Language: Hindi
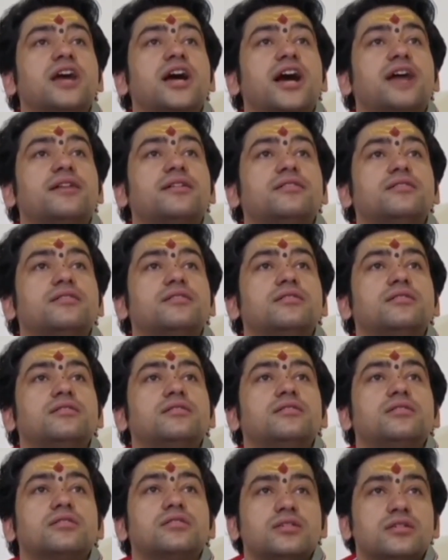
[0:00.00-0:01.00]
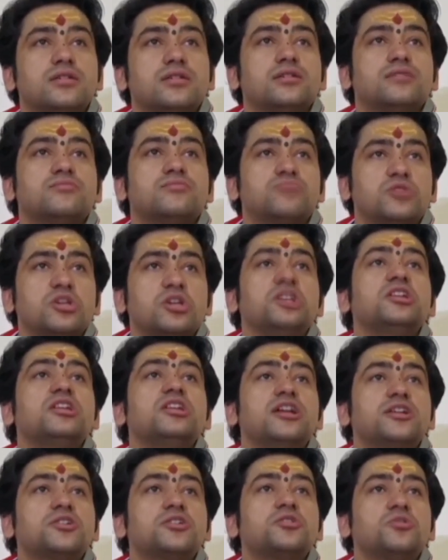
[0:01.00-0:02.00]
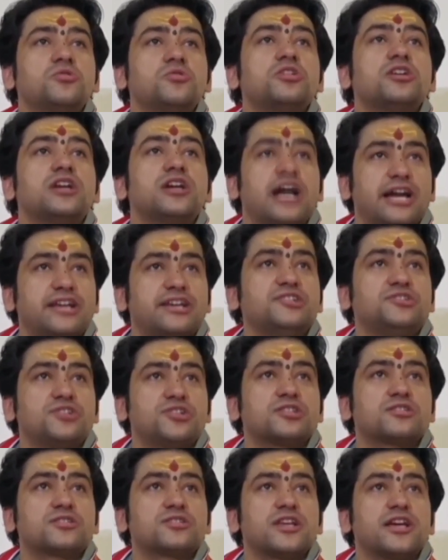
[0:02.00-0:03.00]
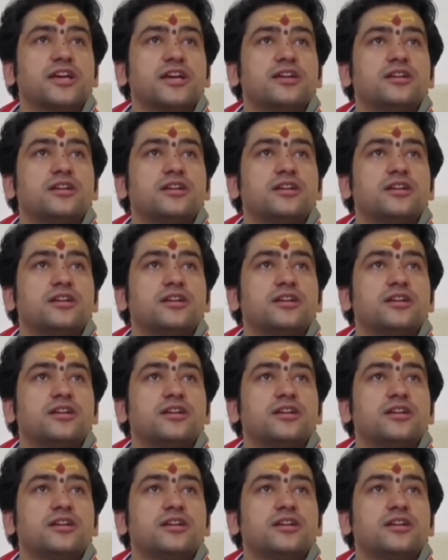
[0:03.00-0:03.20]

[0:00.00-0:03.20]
रिसेंट में बागेश्वर बाबा काफ़ी ज़्यादा वायरल हो रहे थे